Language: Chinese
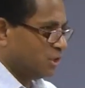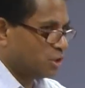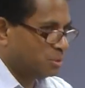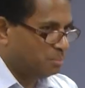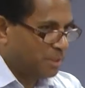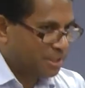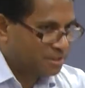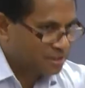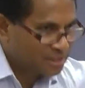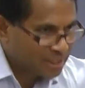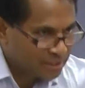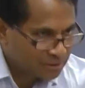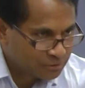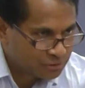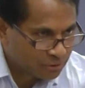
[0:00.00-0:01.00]
就是背着
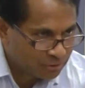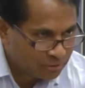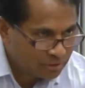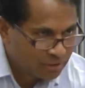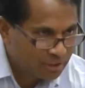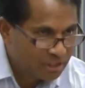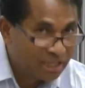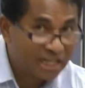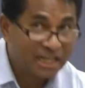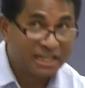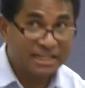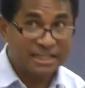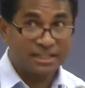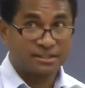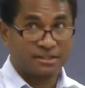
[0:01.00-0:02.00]
这样的走。
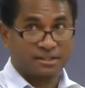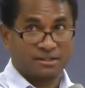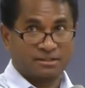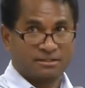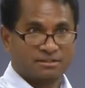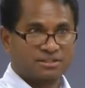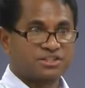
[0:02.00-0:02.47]
立的